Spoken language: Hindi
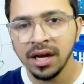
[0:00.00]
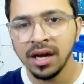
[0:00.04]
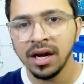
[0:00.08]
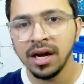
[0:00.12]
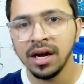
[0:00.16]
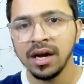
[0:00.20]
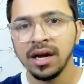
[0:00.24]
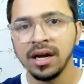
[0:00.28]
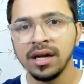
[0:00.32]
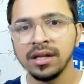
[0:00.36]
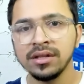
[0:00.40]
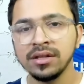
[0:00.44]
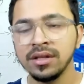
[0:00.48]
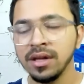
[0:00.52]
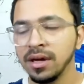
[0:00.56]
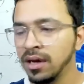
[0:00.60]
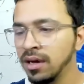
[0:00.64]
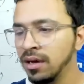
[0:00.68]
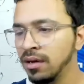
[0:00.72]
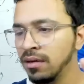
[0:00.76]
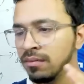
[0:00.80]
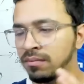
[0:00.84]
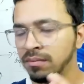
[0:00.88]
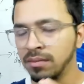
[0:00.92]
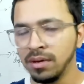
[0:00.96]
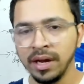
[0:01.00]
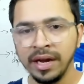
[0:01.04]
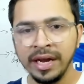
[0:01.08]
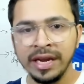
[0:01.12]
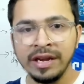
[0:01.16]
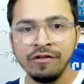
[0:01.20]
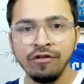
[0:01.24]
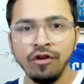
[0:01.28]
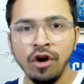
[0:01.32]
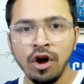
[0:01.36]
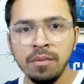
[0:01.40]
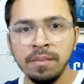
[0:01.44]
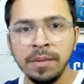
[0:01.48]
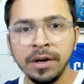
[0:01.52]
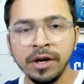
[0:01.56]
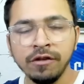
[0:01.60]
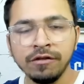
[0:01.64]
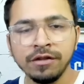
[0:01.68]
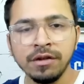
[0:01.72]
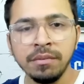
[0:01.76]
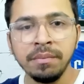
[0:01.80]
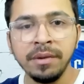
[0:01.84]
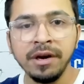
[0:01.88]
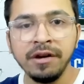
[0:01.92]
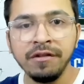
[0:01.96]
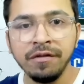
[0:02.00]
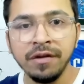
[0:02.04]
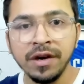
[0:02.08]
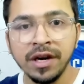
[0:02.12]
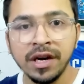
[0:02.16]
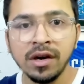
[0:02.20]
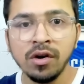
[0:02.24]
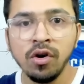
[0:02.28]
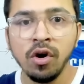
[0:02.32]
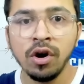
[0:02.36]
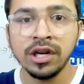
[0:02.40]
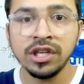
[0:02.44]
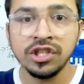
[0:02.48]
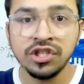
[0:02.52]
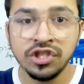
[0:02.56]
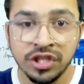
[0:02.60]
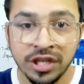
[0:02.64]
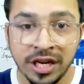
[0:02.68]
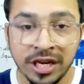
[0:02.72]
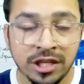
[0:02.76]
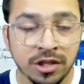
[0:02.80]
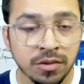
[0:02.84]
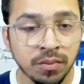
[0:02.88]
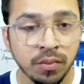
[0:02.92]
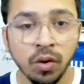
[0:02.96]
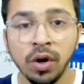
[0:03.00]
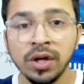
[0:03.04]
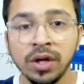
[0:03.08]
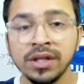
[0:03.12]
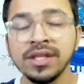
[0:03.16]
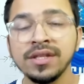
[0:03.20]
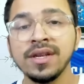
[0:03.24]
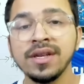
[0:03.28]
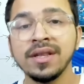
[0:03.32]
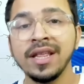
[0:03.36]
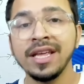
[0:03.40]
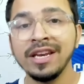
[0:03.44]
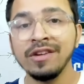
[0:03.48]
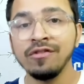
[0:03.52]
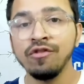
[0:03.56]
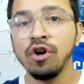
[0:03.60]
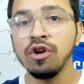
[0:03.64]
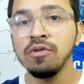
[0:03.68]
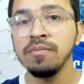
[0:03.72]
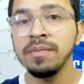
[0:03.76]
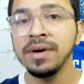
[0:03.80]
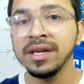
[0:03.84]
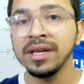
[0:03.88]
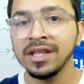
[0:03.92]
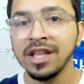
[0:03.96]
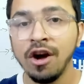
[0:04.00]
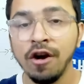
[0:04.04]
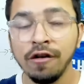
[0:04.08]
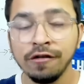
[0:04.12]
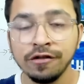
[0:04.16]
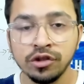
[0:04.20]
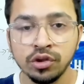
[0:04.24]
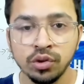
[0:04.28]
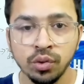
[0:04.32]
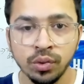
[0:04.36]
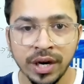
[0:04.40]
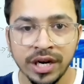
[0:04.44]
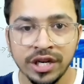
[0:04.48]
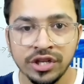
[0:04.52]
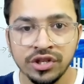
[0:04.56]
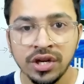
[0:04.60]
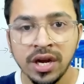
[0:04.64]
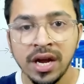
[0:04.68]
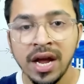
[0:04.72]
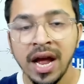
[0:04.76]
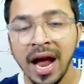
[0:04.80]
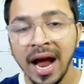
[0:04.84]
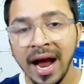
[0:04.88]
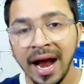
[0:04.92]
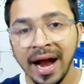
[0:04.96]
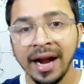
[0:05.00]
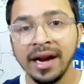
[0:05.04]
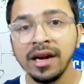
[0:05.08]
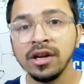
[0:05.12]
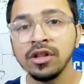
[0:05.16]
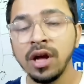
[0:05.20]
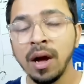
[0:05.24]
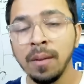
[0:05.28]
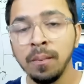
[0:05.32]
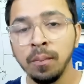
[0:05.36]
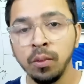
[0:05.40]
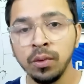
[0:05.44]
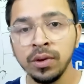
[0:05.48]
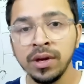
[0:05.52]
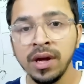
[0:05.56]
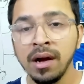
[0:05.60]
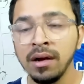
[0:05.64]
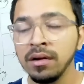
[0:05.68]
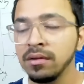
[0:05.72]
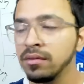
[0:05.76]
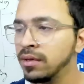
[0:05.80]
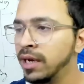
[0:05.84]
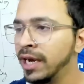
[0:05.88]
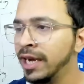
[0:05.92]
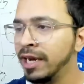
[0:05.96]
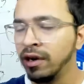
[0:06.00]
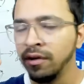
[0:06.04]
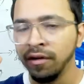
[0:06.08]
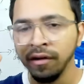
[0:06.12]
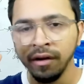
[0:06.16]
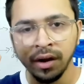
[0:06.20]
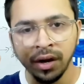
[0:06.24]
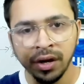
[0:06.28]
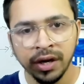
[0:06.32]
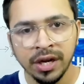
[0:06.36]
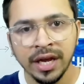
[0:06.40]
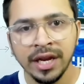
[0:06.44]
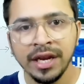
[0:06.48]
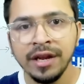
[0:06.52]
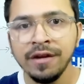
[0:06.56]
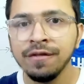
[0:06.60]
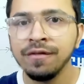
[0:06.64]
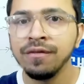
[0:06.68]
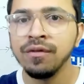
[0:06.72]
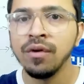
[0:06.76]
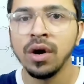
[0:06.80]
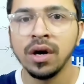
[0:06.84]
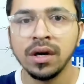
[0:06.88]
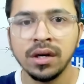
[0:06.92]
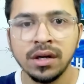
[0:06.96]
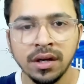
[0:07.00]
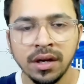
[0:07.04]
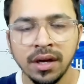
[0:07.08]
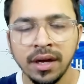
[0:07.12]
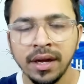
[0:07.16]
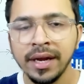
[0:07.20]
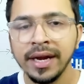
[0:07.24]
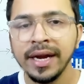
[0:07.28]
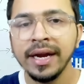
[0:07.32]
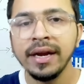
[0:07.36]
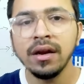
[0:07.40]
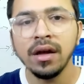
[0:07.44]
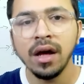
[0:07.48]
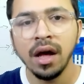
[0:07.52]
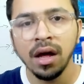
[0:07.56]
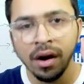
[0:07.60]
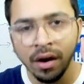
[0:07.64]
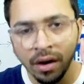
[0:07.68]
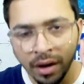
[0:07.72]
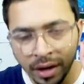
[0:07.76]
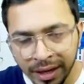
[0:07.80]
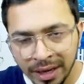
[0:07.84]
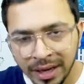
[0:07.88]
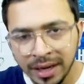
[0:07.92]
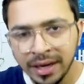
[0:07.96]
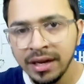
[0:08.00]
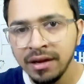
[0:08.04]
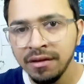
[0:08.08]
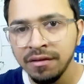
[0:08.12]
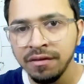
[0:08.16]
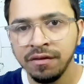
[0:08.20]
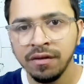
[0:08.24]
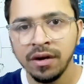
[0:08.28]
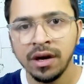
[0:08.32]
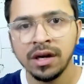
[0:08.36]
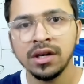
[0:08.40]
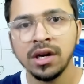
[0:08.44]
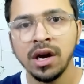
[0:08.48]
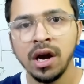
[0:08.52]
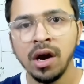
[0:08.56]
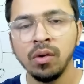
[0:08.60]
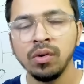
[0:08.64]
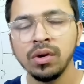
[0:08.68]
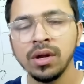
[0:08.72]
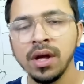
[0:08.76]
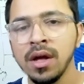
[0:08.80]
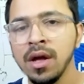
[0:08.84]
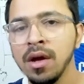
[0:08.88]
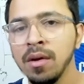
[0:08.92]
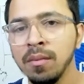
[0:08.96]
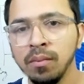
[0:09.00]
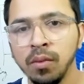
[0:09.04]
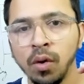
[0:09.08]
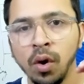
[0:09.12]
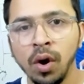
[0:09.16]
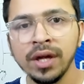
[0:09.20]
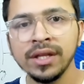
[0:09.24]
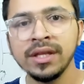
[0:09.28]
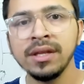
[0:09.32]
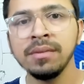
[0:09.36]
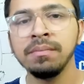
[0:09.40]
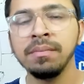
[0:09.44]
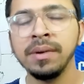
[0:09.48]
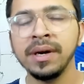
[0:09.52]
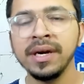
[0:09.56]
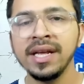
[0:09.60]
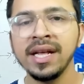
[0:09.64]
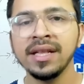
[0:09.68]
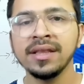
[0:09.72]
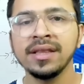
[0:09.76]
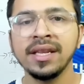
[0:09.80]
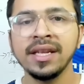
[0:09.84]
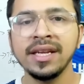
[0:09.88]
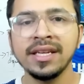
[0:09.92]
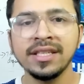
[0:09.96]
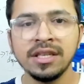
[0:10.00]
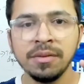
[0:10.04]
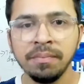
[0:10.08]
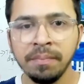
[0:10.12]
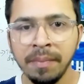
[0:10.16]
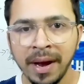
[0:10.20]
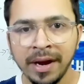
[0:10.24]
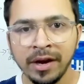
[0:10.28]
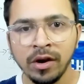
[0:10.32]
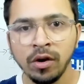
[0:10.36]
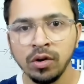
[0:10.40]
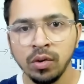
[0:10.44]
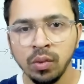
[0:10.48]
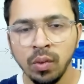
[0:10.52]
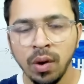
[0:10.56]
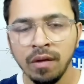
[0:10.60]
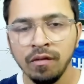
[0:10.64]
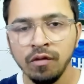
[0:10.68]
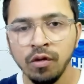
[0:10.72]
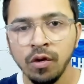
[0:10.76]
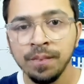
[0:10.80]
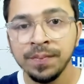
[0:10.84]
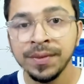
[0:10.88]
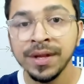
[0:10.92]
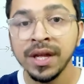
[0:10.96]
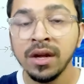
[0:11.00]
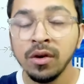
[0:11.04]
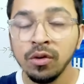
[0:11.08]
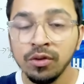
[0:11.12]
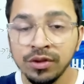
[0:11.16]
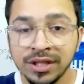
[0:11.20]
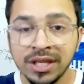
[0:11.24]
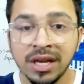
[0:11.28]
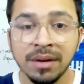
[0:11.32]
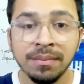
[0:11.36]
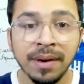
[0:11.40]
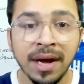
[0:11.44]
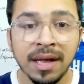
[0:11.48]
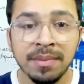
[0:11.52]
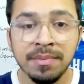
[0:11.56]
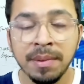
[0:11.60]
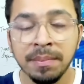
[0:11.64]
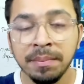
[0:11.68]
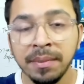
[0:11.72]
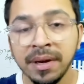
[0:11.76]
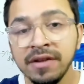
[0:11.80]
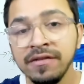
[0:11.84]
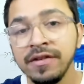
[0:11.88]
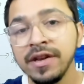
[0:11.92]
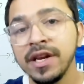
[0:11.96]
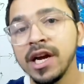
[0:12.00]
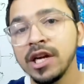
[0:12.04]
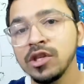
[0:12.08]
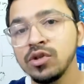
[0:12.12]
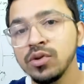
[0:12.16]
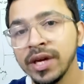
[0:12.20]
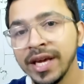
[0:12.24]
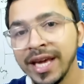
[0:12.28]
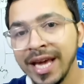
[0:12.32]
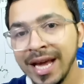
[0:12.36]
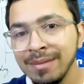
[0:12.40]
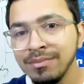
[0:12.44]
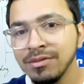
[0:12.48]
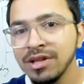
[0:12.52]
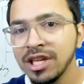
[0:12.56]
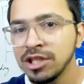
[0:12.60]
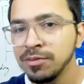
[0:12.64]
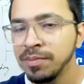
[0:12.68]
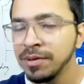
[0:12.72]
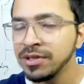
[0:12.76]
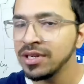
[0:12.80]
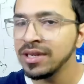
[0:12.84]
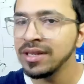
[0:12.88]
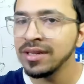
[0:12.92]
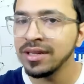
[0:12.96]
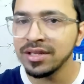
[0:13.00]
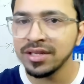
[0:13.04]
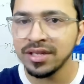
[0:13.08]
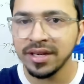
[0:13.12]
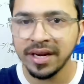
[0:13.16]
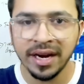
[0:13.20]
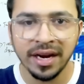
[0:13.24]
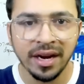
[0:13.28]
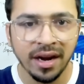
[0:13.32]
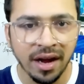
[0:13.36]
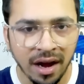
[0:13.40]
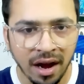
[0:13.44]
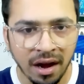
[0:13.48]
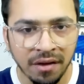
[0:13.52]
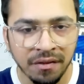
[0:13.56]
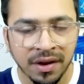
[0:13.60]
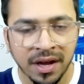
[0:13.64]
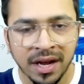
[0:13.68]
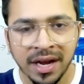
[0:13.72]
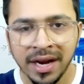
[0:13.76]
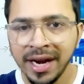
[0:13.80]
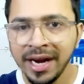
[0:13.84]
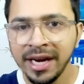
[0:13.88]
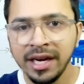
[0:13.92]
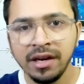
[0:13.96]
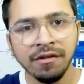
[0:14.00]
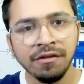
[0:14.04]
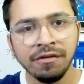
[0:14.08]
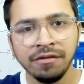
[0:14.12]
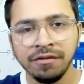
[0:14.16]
द इन्वॉल्वमेंट ऑफ द मिडफील्डर गॉट चेंज बहुत ही ज़्यादा इन्वॉल्वमेंट था ऑफ सुरेश एंड अपूया इट रियली वर्कड इट रियली वर्कड आउट बहुत ही बढ़िया तरीके से पैन आउट हुआ वो उसके बाद में मनवीर का जो गेम था स्पेशली इन द सेकेंड हाफ इट